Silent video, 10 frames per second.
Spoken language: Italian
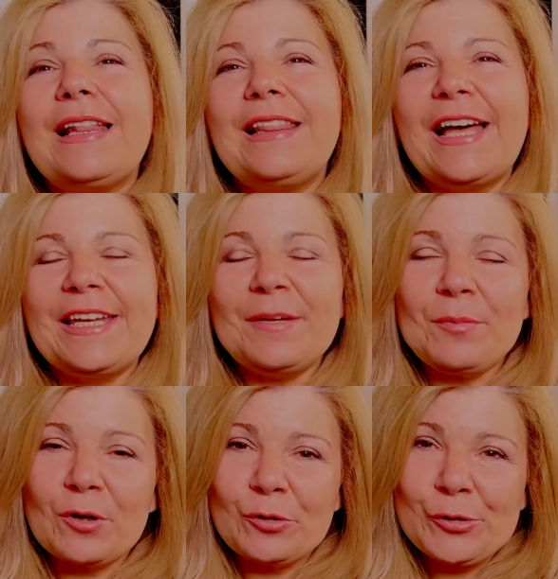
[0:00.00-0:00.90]
La
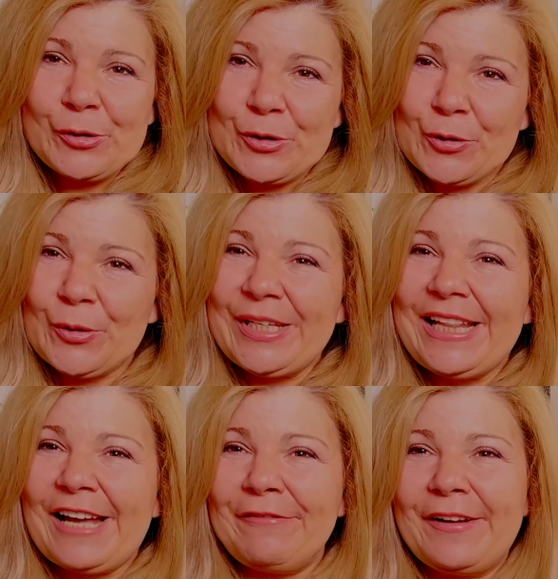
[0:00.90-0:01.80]
riproduzione
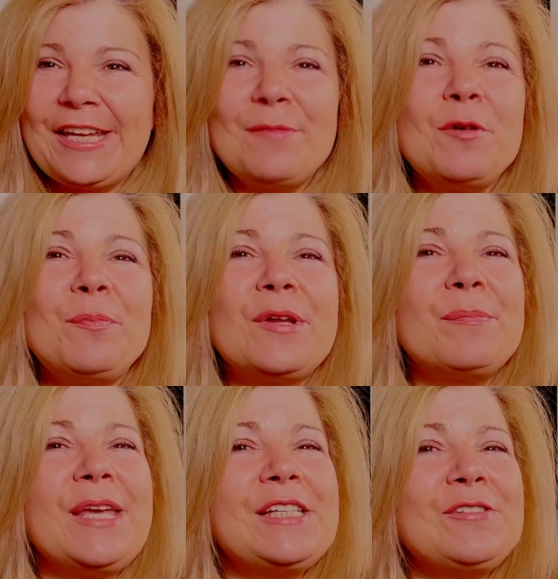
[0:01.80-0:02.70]
la faremo per
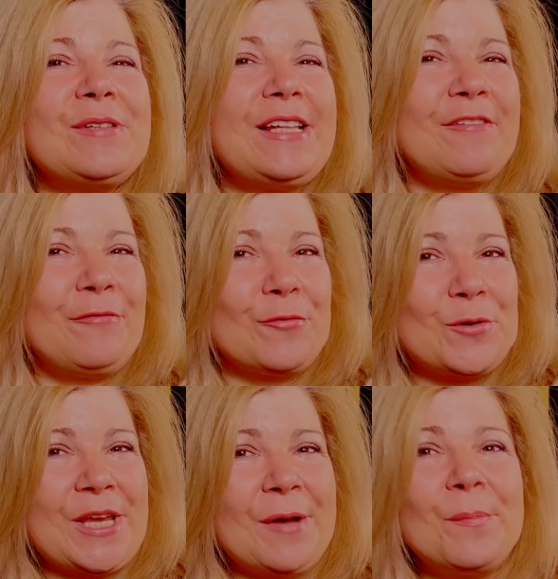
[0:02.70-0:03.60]
mezzo delle
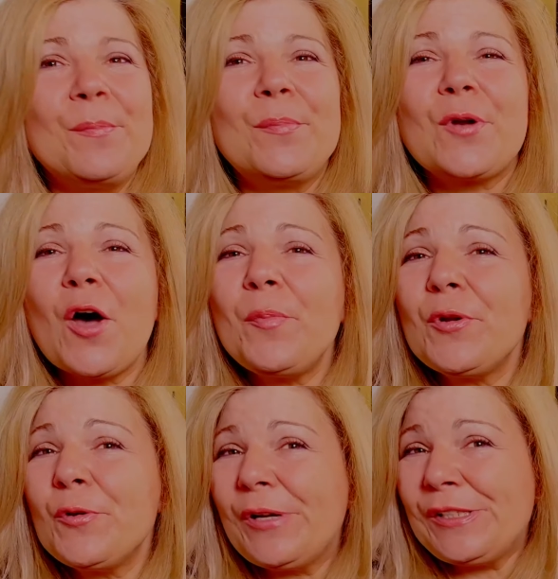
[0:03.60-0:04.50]
foglie,
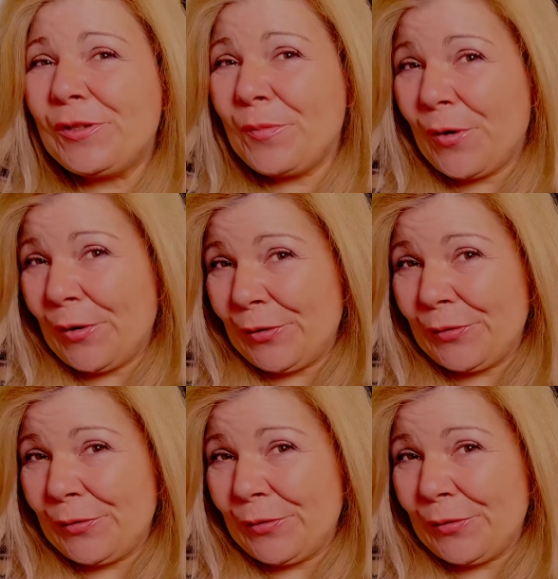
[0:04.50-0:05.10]
proprio in questo modo.